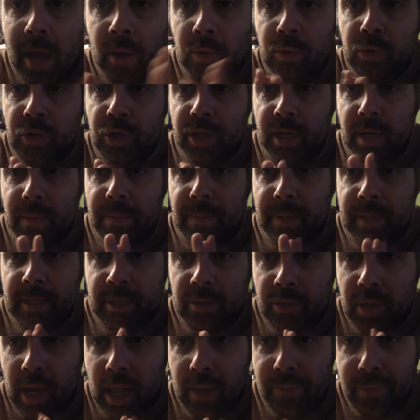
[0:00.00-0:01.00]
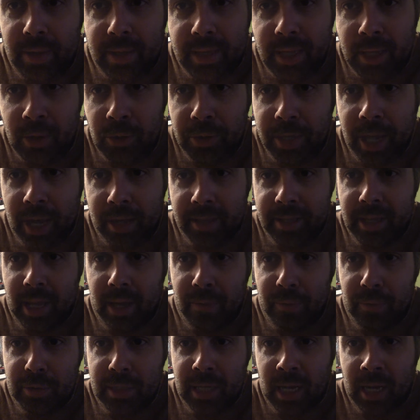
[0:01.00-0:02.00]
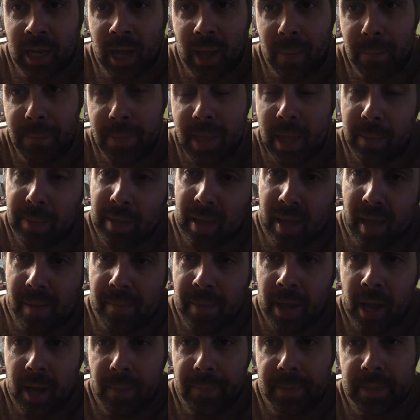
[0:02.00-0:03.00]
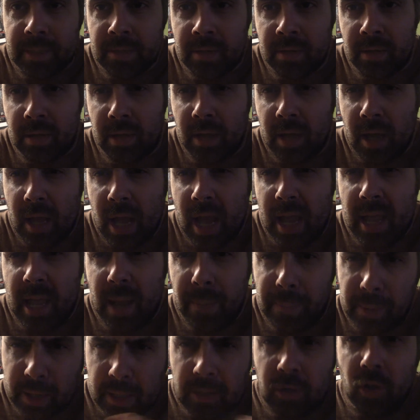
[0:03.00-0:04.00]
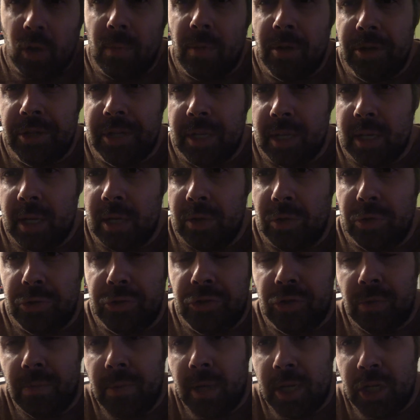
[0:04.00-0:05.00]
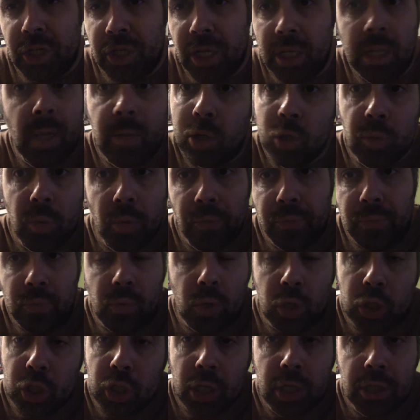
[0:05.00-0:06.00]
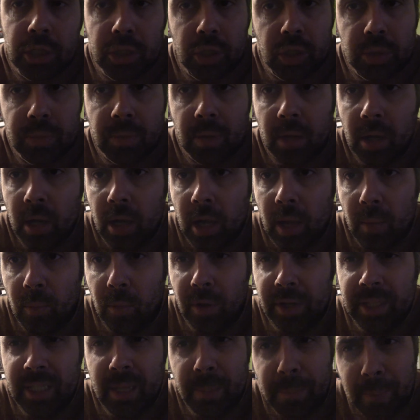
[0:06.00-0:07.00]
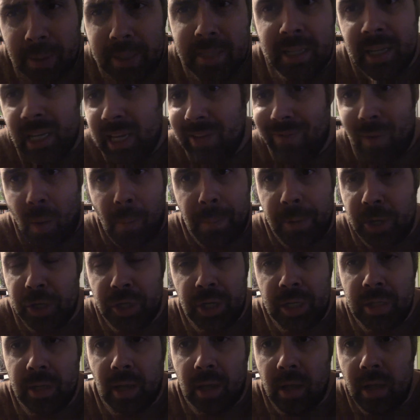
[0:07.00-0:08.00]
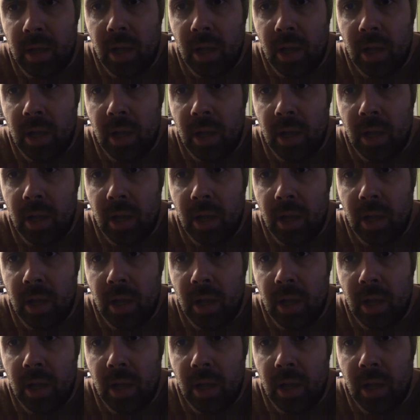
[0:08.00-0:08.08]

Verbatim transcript: rouges, hein, parce que la vidéo dernière vous a quand même bien mis à mal, parce que il y a plein de commentaires haineux sur ma chaîne, hein, je m'en fous, hein, je laisse. Moi, c'est pas ça qui m'a empêché de.